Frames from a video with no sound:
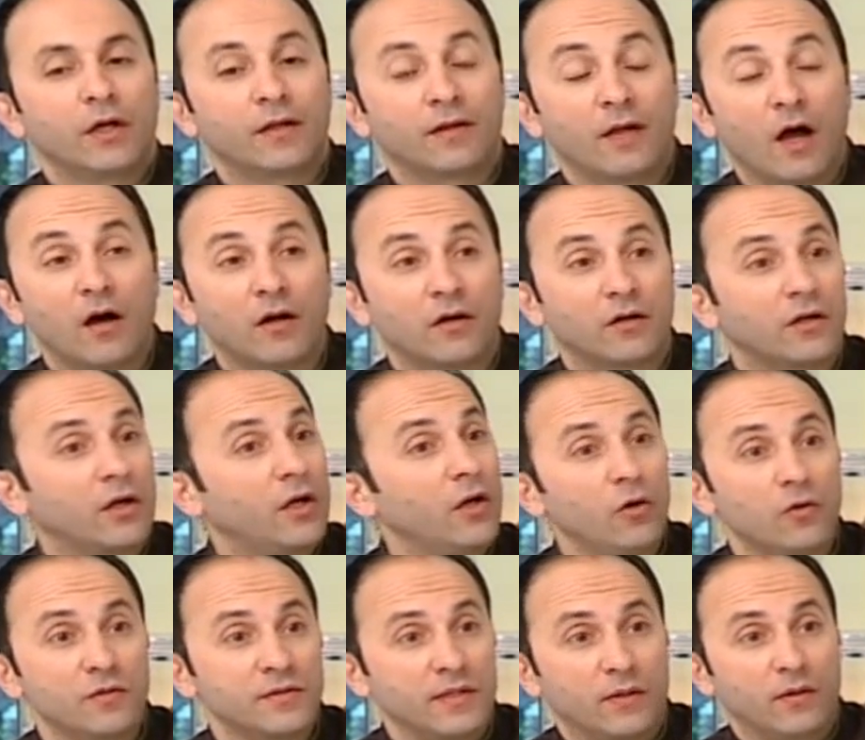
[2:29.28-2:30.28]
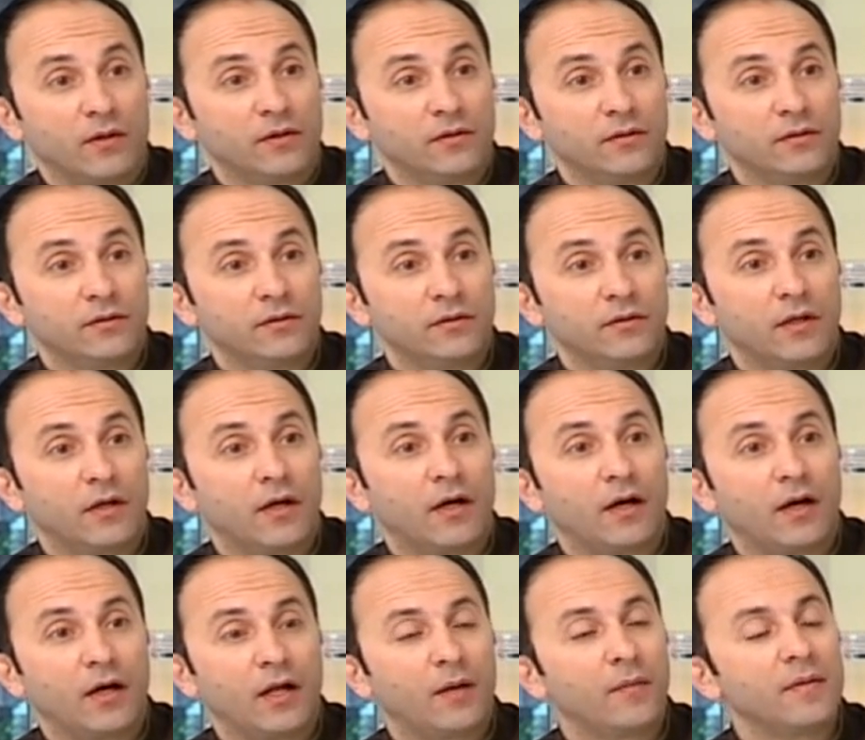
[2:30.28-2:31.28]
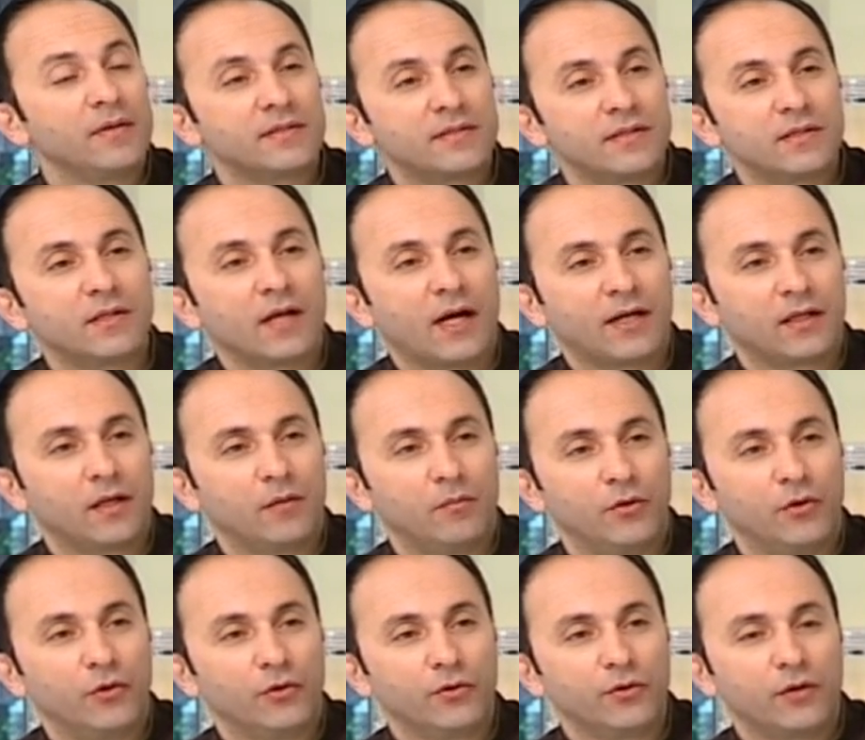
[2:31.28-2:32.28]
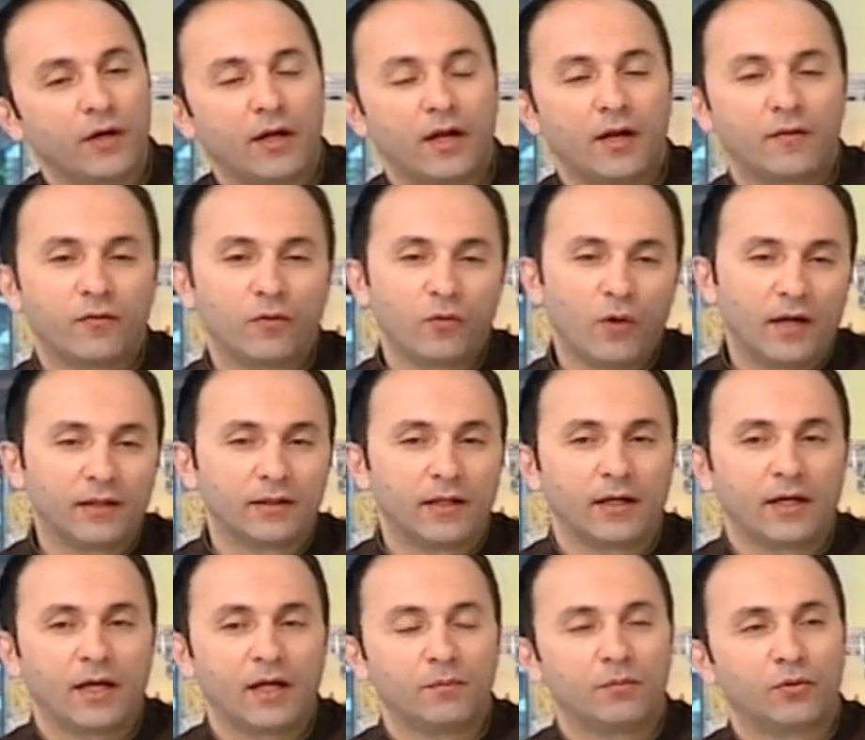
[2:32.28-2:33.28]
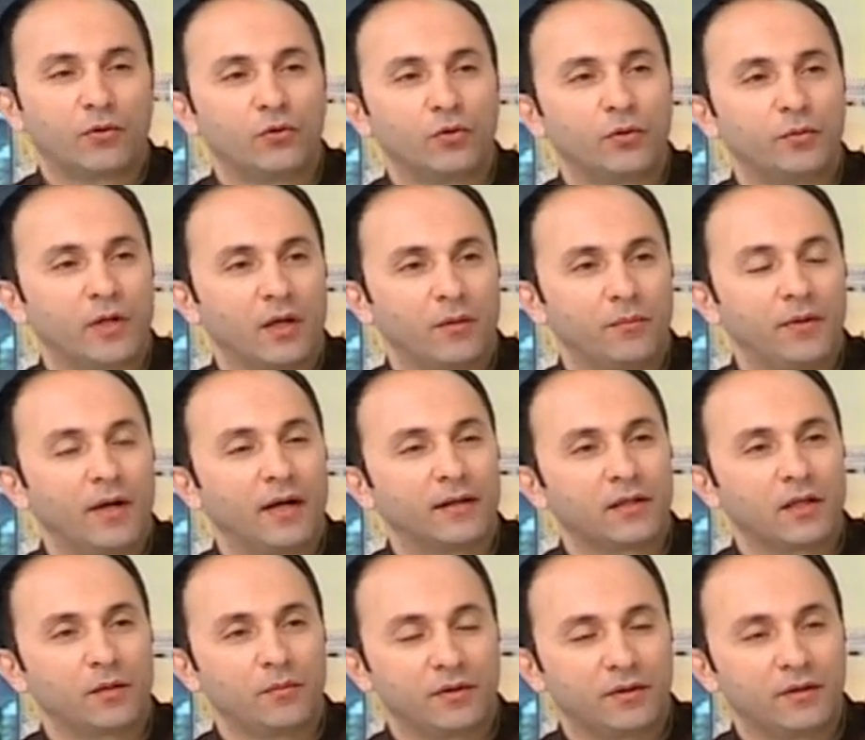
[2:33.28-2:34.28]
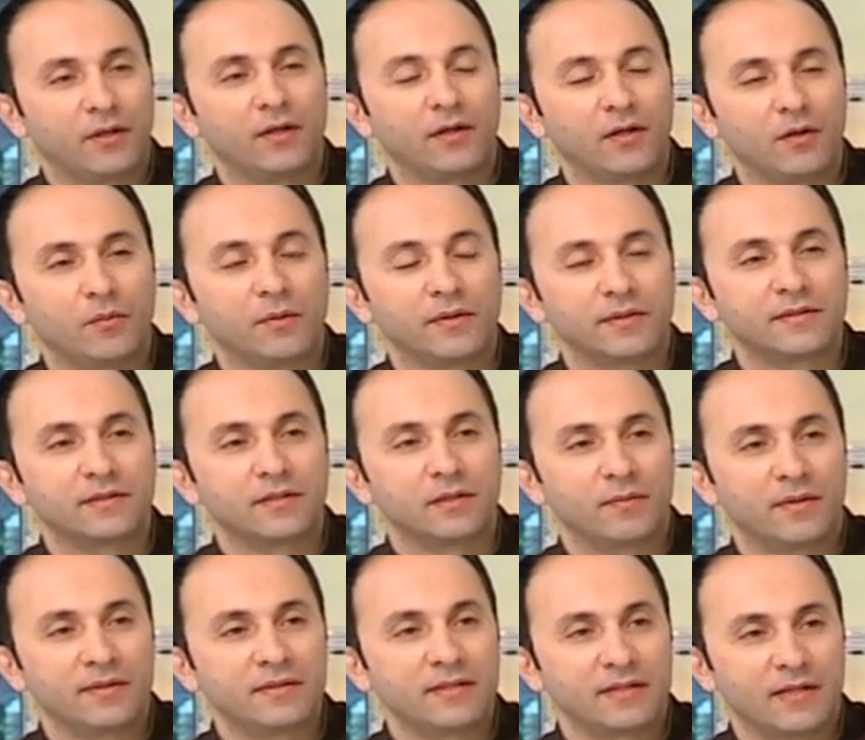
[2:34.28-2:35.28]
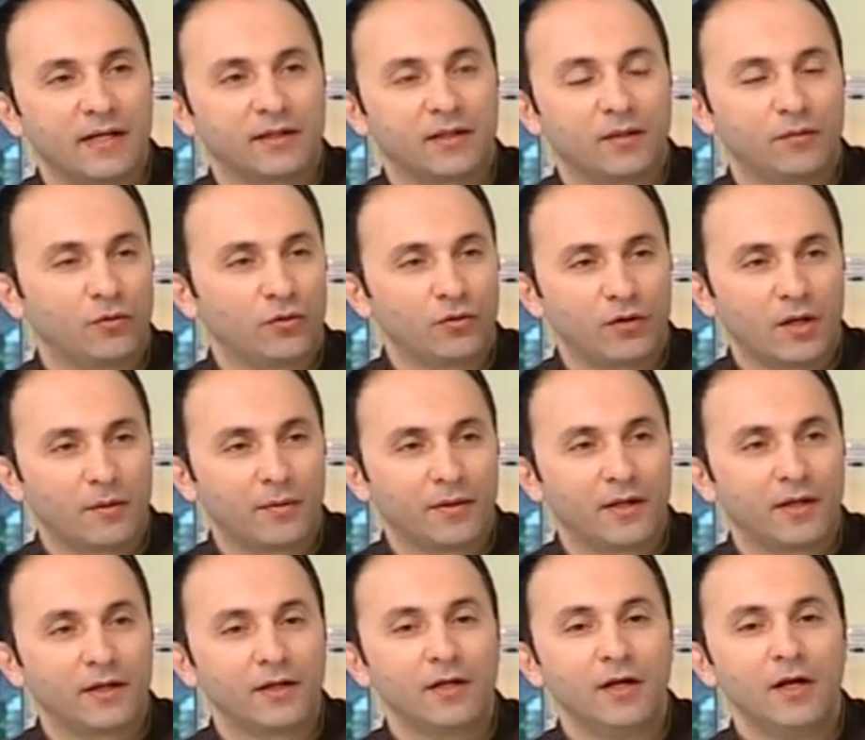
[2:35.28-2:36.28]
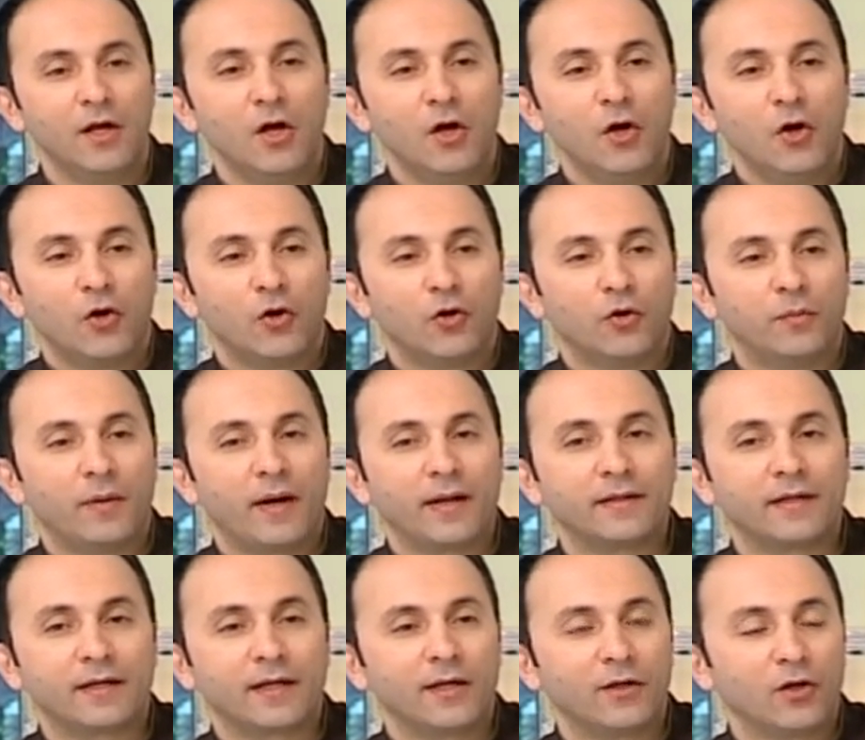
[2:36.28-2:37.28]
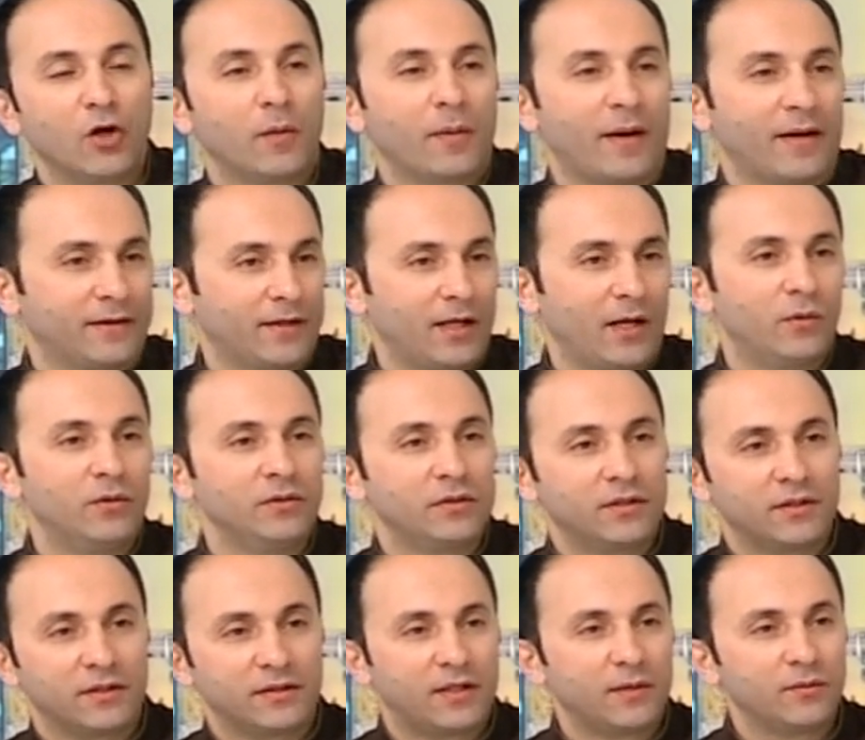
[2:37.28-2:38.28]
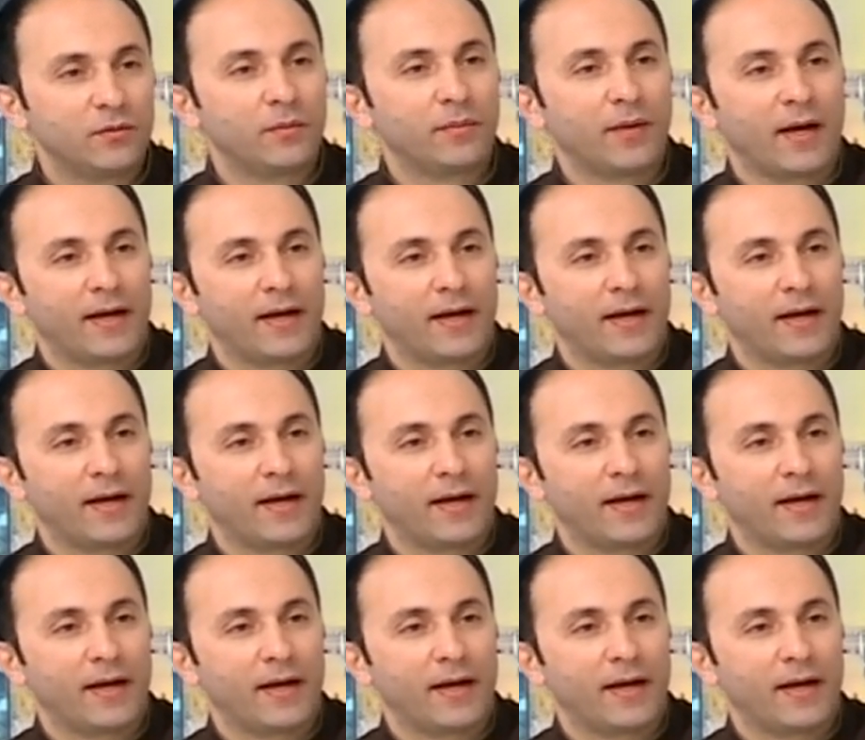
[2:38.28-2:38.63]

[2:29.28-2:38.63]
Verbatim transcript: كتار كلهم سوا خي انا ما نسيت حدا منهم هلا في واحد اكيد بتكونوا بتحبيه اكثر من الثاني بس ما نسيت حدا منهم ابدا وبعدك اليوم حتى لو انت تقدمتي